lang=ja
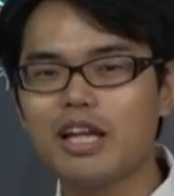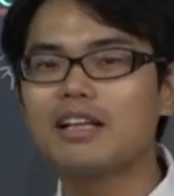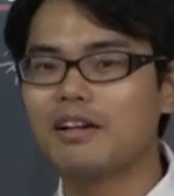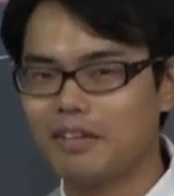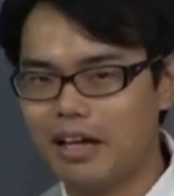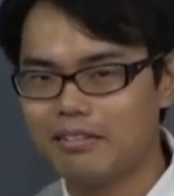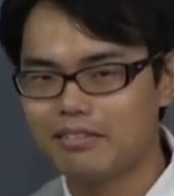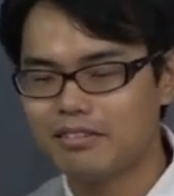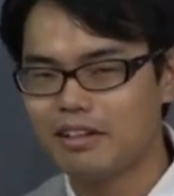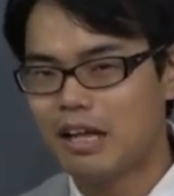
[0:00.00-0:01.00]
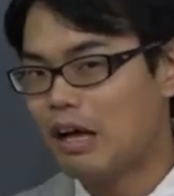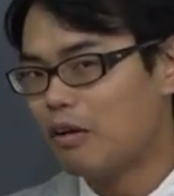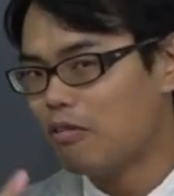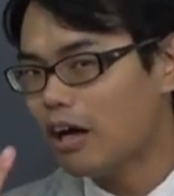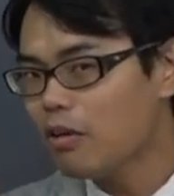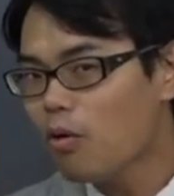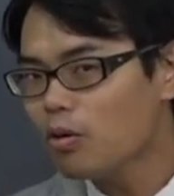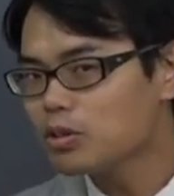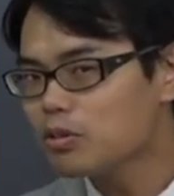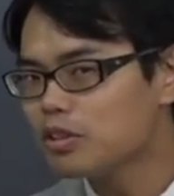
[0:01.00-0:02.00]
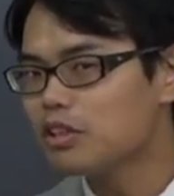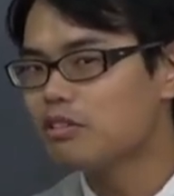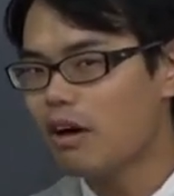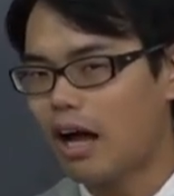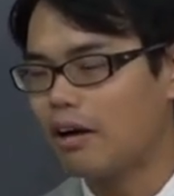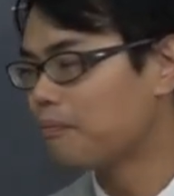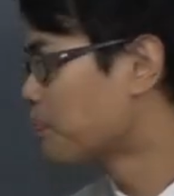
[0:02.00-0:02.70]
てあったよね和の法則っていうのは